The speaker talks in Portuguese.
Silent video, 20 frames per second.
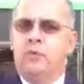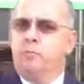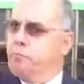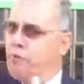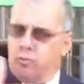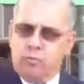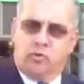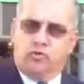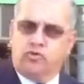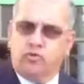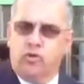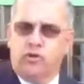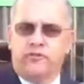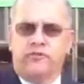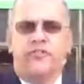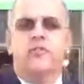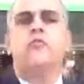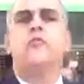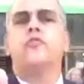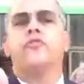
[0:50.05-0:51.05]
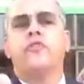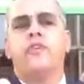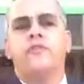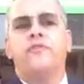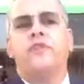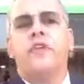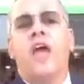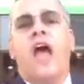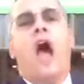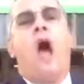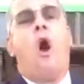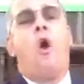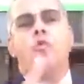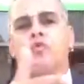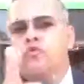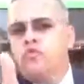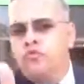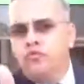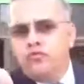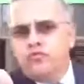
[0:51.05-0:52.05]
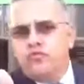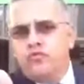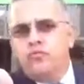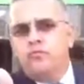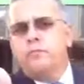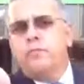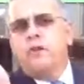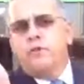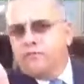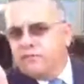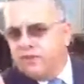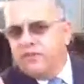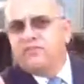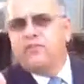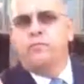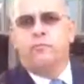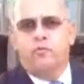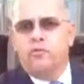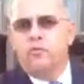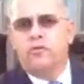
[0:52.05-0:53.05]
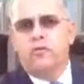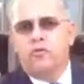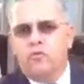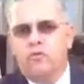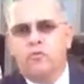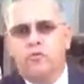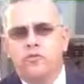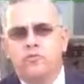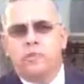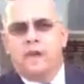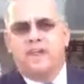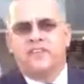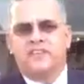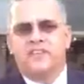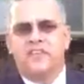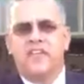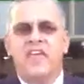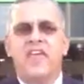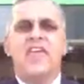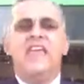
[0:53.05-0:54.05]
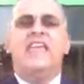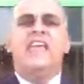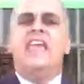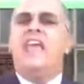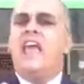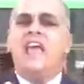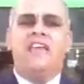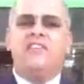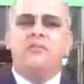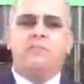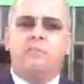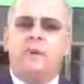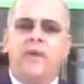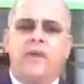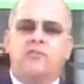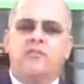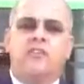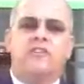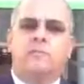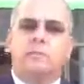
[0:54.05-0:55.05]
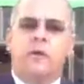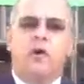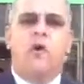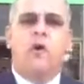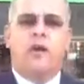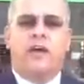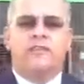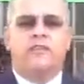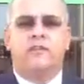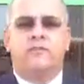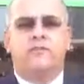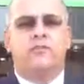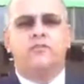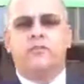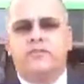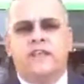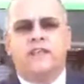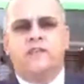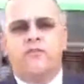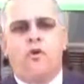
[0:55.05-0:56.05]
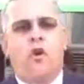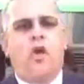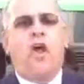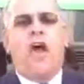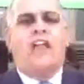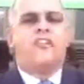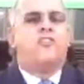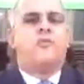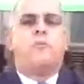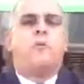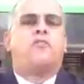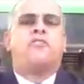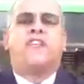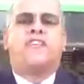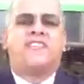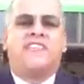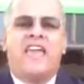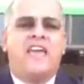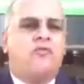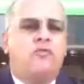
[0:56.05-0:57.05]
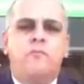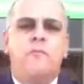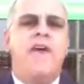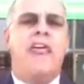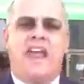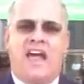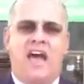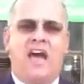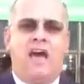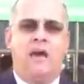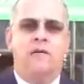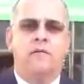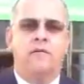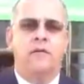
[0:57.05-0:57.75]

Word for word: promotores, inclusive alguns no meu Facebook, com muito prazer, que respeitam as prerrogativas dos advogados. Eu posso até enumerar.